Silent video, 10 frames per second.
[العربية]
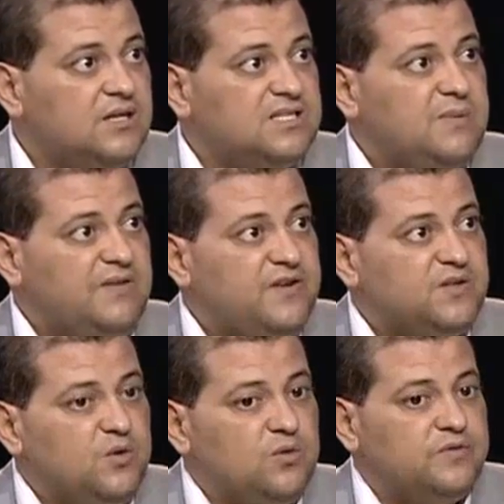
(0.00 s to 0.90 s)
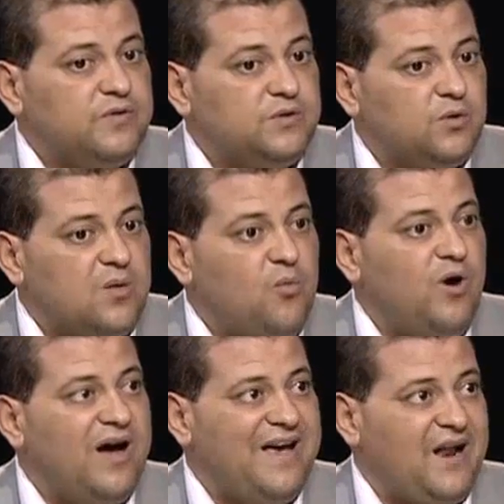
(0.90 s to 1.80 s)
تصبح في في صوره
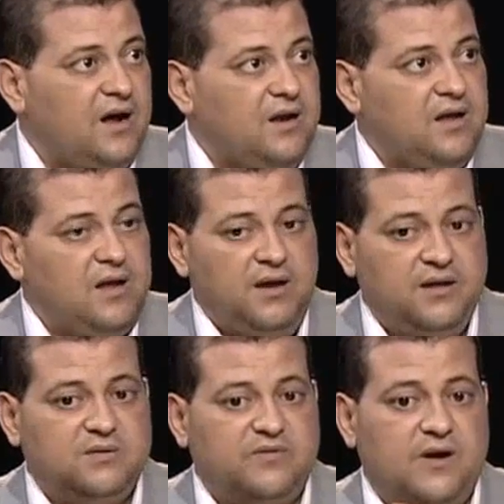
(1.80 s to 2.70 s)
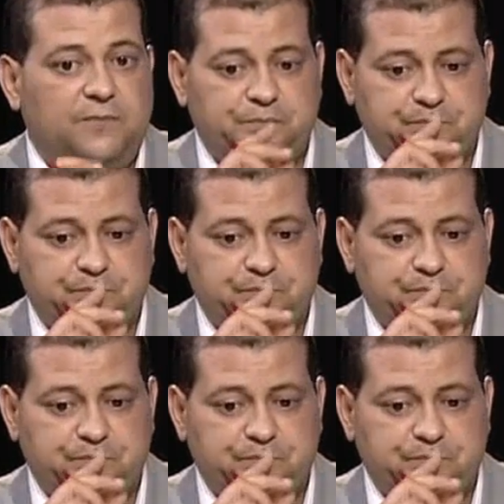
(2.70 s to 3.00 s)
مغايره اللي هي احنا نسموها فيها